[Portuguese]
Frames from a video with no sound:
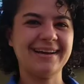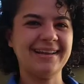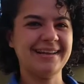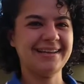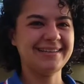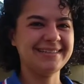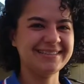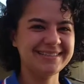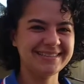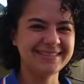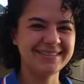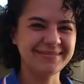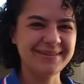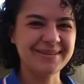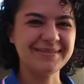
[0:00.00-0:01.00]
Galera,
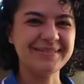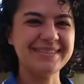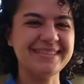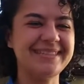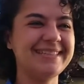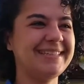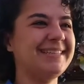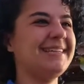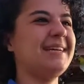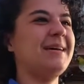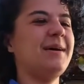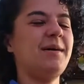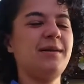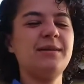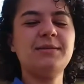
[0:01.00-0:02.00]
tudo bem com vocês?
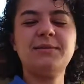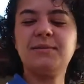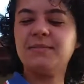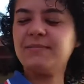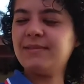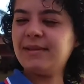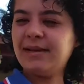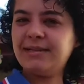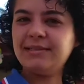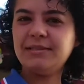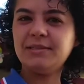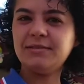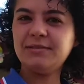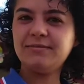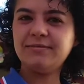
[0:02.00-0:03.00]
Olha só, a
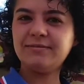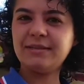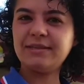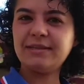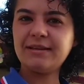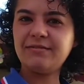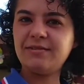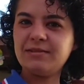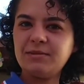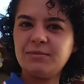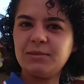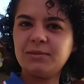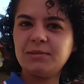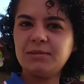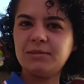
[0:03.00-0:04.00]
gente vai ter que fazer
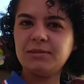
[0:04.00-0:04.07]
umas